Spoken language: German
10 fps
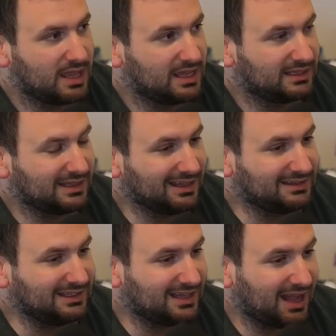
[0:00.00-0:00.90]
Dann
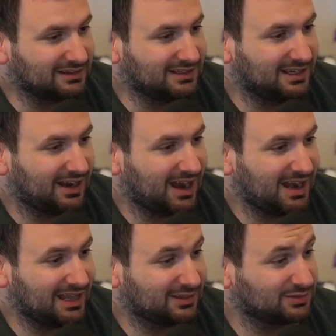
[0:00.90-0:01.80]
die Karte hier,
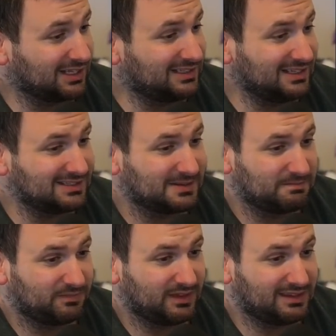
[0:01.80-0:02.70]
Latius Matthias,
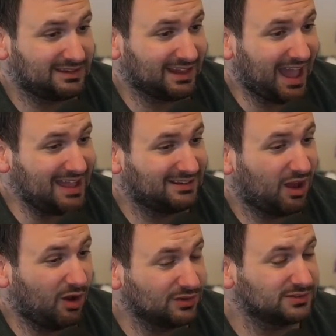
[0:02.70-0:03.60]

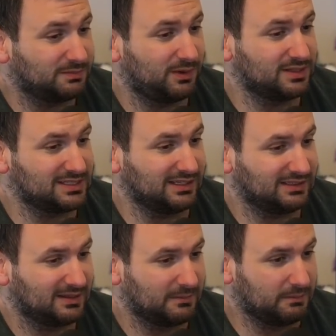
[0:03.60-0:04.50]
3000
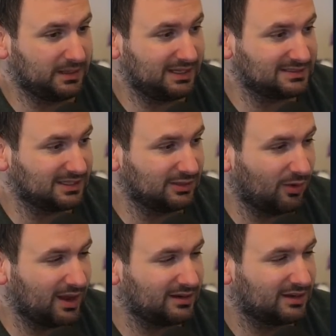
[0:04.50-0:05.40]
plötzlich, PSE
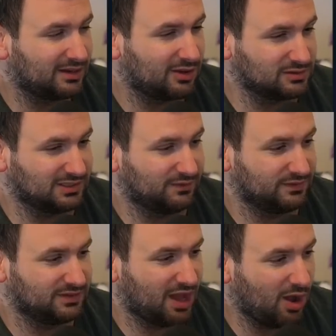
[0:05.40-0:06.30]
9 kostet auf
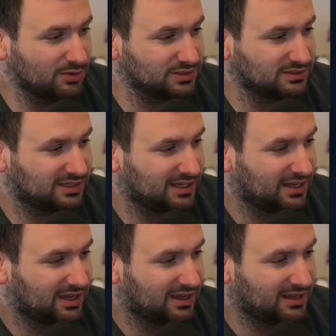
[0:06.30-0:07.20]
1000.
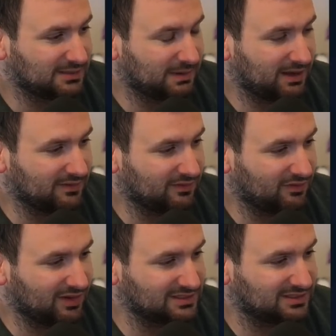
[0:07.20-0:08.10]
Ich meine,
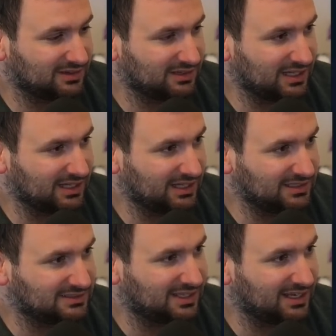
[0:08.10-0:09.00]
was
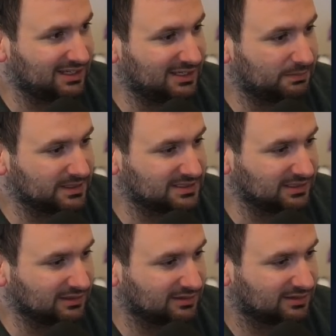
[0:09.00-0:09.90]
ist denn hier
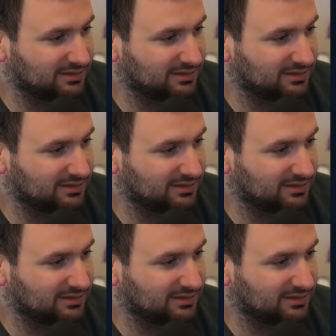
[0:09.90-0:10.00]
passiert?